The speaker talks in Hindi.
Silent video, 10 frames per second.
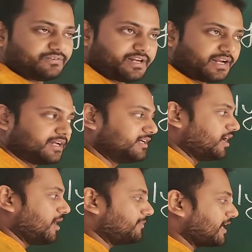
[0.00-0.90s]
ठीक है
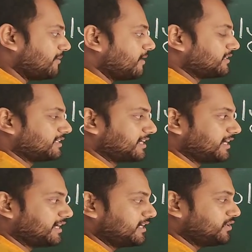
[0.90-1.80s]
हम क्या बात किए
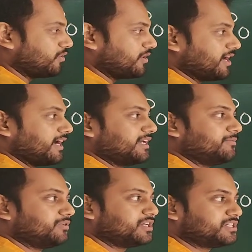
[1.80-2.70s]
हैं नॉन
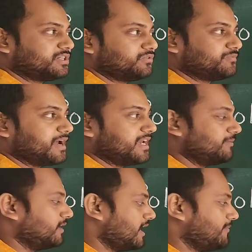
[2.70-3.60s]
नेगेटिव होना चाहिए विथ
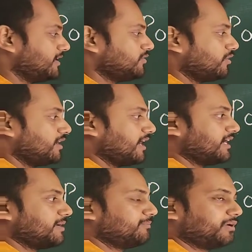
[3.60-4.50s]
वेरिएबल हैविंग नॉन
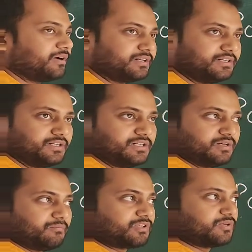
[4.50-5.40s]
नेगेटिव पावर
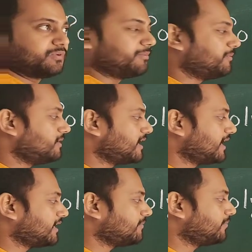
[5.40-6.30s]
मतलब कभी भी
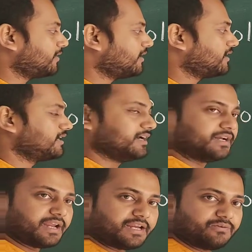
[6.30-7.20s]
नेगेटिव पावर
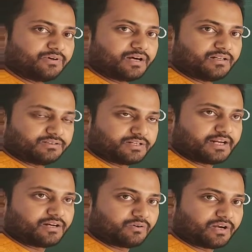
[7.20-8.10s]
नहीं होगा
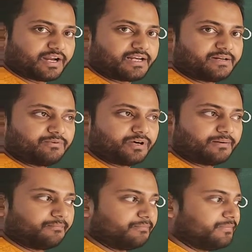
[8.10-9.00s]
ठीक है नॉन नेगेटिव
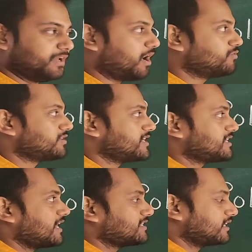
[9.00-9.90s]
होगा और उसके
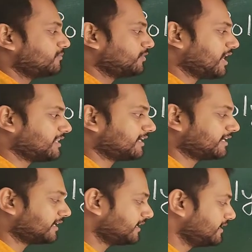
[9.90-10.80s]
साथ साथ हम लोग क्या
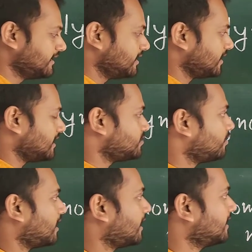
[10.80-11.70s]
देखेंगे ये
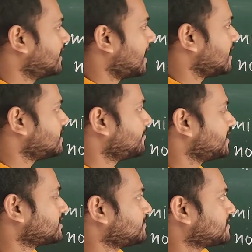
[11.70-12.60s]
जो है
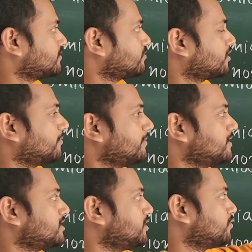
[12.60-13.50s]
एलजेब्री एक्सप्रेशन वो कभी
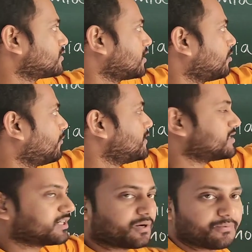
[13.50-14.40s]
भी जीरो उसका
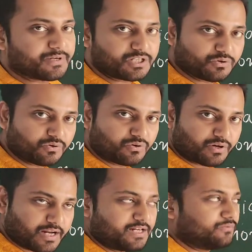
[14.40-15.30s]
कोफिशियन कभी भी जीरो
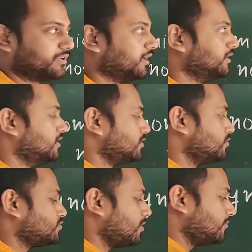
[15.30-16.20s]
नहीं होगा
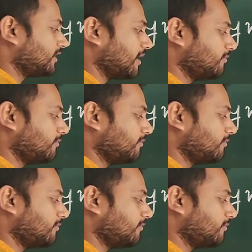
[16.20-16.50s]
तो उसको हम लोग क्या